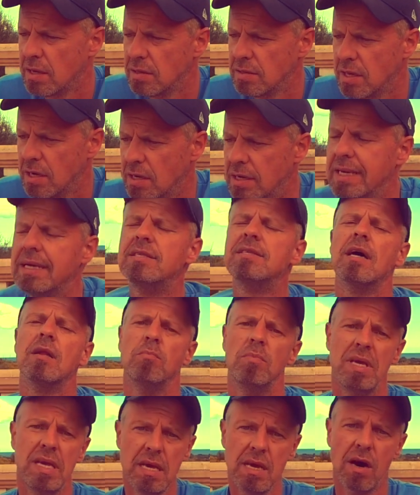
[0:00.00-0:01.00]
Dann liegt es an
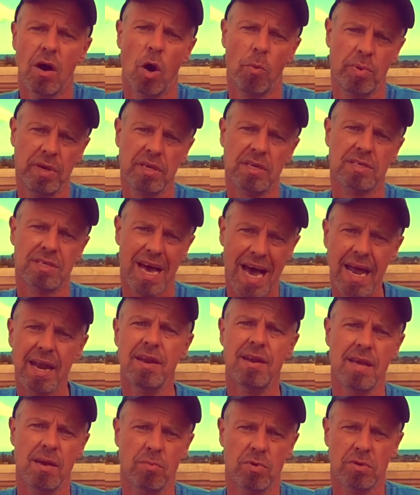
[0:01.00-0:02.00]
mir, ob ich es
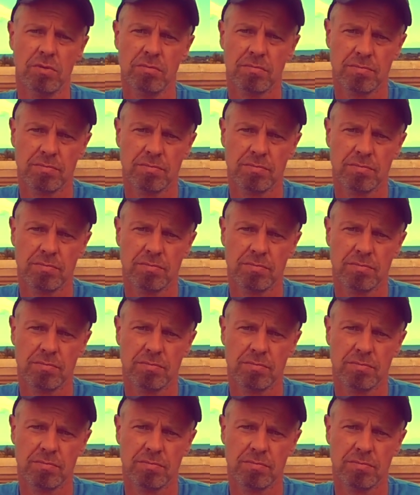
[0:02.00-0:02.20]
annehme.